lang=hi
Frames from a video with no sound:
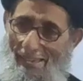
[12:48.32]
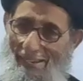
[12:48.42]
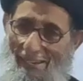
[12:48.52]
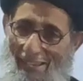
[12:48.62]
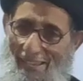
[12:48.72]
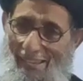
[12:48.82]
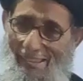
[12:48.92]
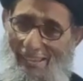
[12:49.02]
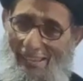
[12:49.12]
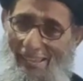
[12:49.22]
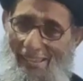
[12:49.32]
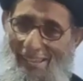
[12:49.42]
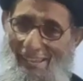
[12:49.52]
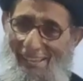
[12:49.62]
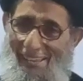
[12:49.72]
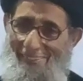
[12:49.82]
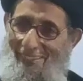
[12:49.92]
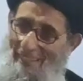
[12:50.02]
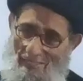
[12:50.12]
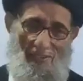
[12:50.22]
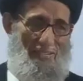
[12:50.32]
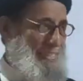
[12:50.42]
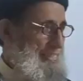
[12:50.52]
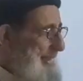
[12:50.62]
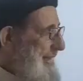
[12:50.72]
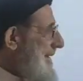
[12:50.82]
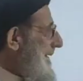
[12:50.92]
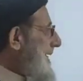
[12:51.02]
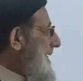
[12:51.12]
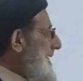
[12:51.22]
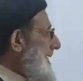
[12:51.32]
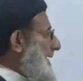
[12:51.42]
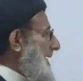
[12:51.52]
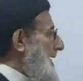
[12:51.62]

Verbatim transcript: है ना तो इस वजह से कि